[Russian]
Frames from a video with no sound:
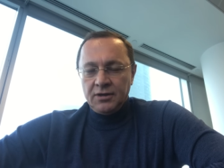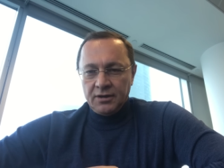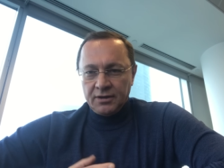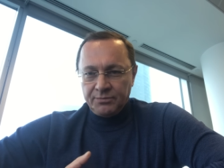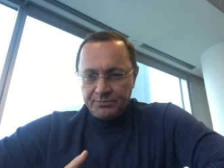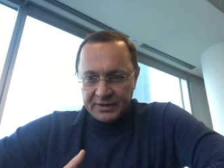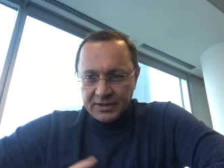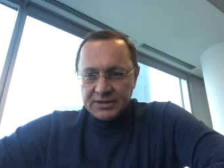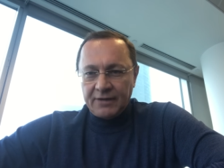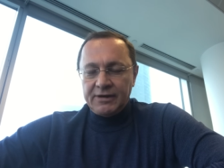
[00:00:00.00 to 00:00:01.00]
э,
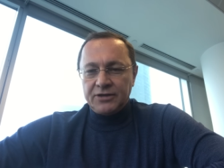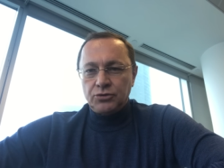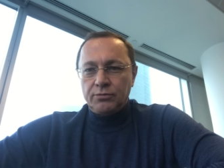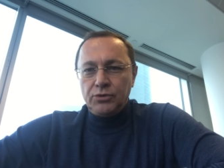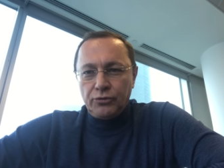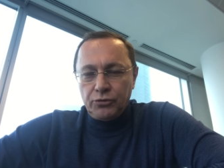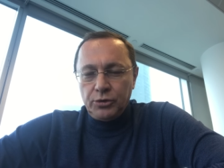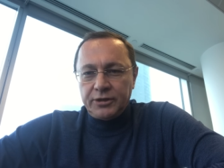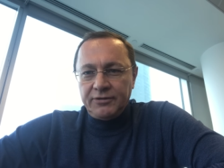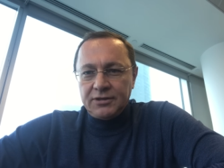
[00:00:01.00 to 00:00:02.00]
предоставлять рублевую
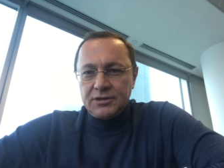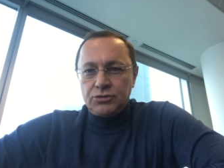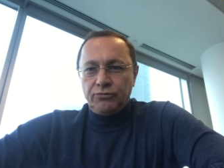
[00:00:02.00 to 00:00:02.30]
ликвидность,